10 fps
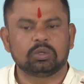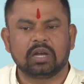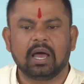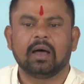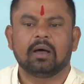
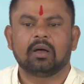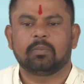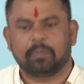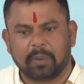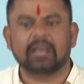उतना
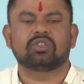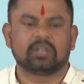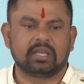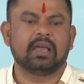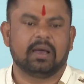प्रयत्न
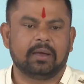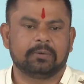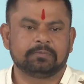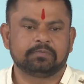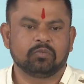किया है
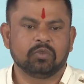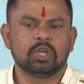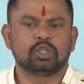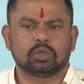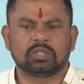
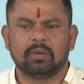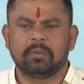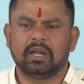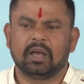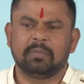सोशल
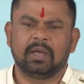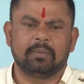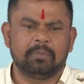मीडिया में